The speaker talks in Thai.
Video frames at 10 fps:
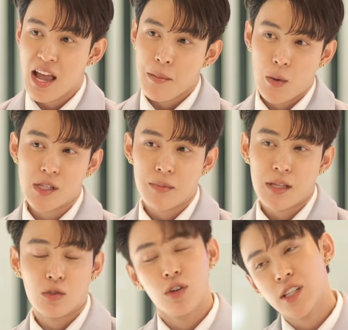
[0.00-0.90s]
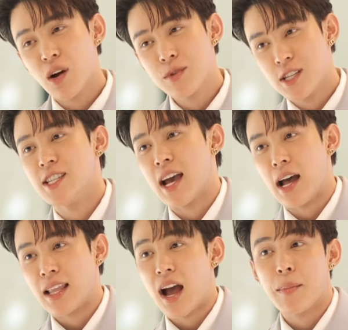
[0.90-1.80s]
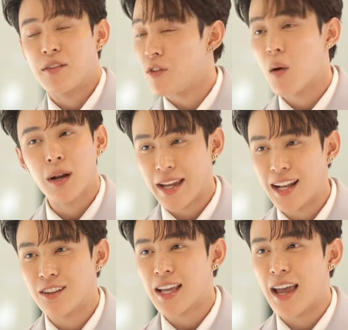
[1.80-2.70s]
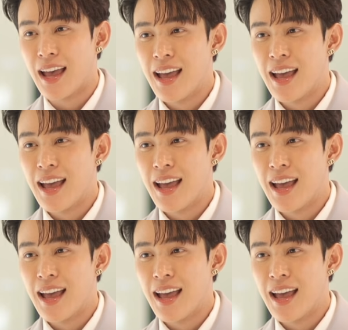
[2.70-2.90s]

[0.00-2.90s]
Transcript: ไม่ว่าจะเป็นโซเชียลมีเดียทางแพลตฟอร์มอะไรก็แล้วแต่